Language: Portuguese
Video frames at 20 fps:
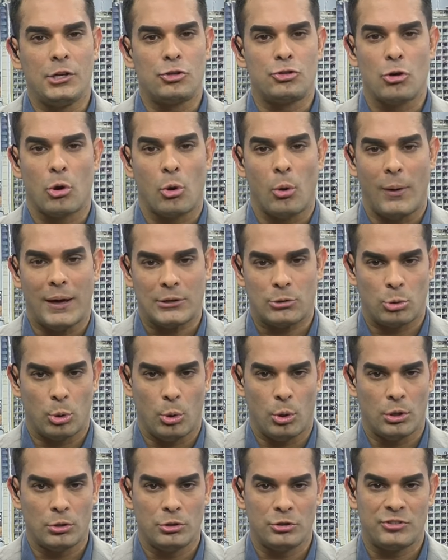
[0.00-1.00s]
chocou a
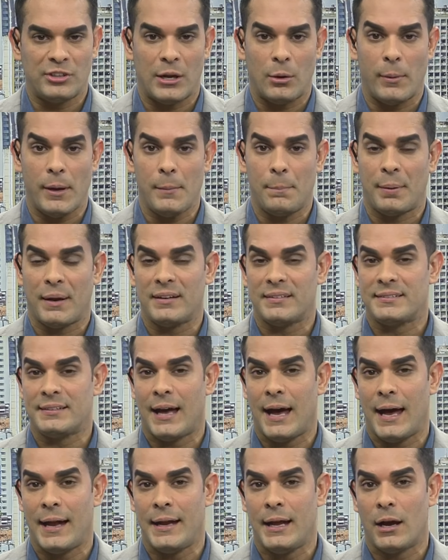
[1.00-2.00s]
todos, era uma
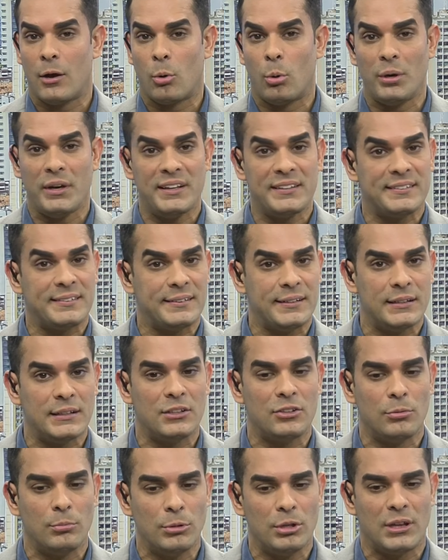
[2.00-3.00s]
empresária conhecida
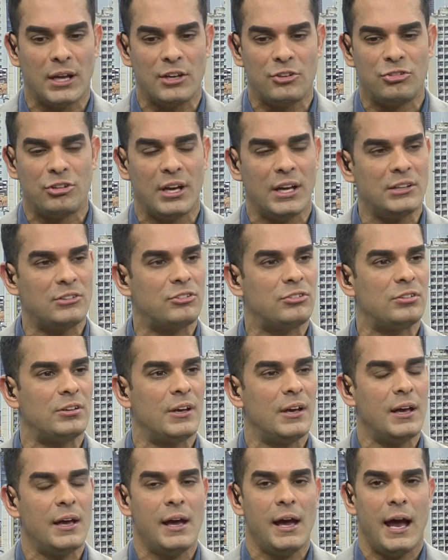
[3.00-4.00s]
de muita gente.
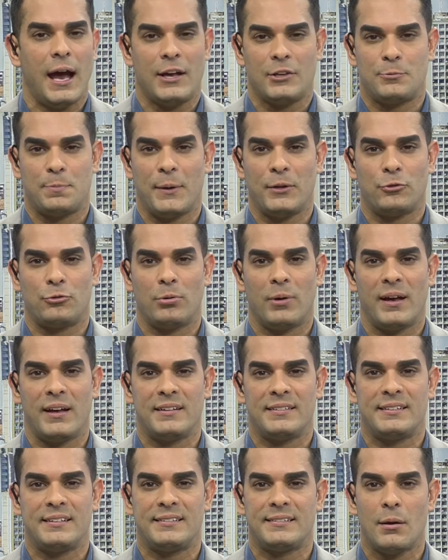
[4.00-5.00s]
As
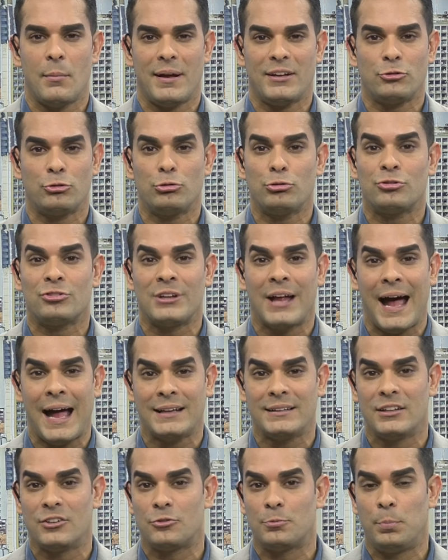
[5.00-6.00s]
pessoas estão
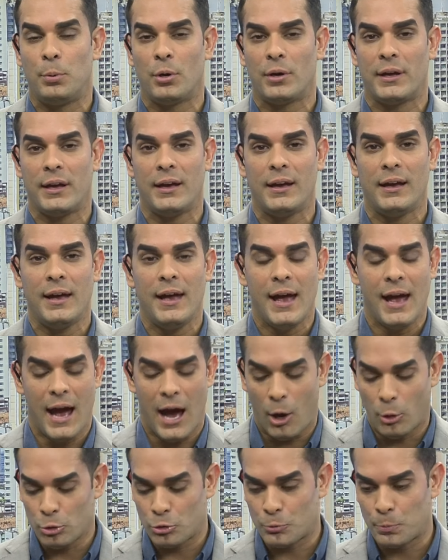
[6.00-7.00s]
assustadas porque
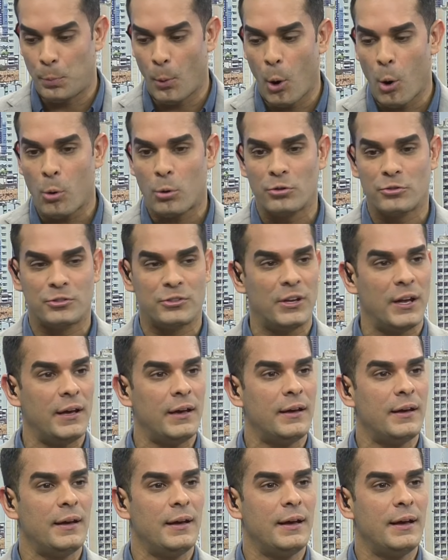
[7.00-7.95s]
aos poucos, né,